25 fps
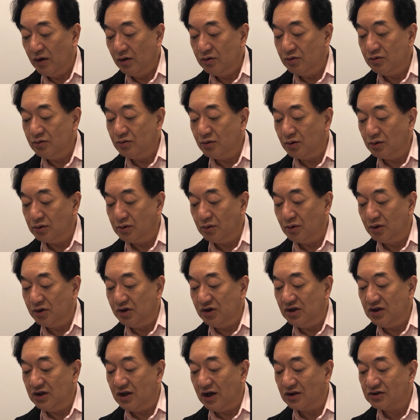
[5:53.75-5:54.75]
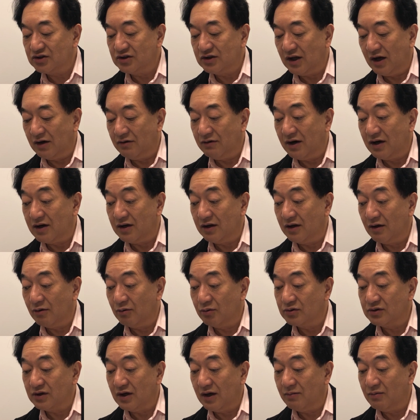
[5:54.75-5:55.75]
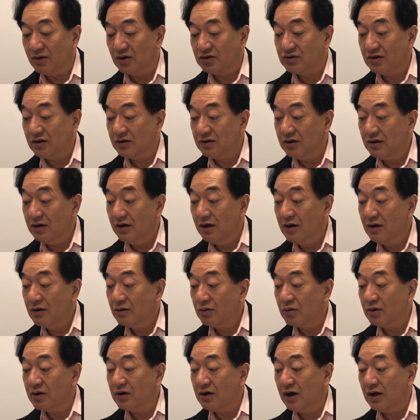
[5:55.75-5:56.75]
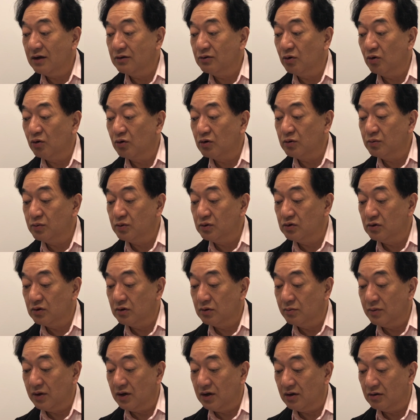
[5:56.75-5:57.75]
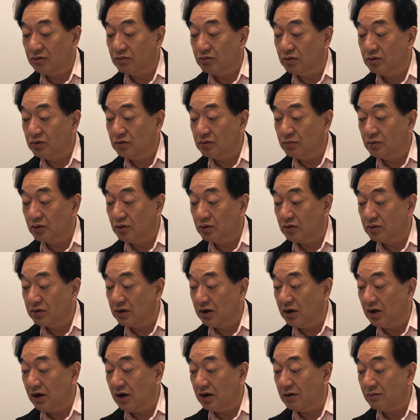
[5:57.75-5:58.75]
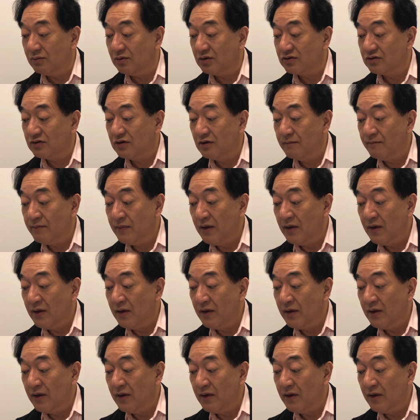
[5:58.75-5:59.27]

いうことを言い出したわけでございましてねこれがあの北部同盟というものであります。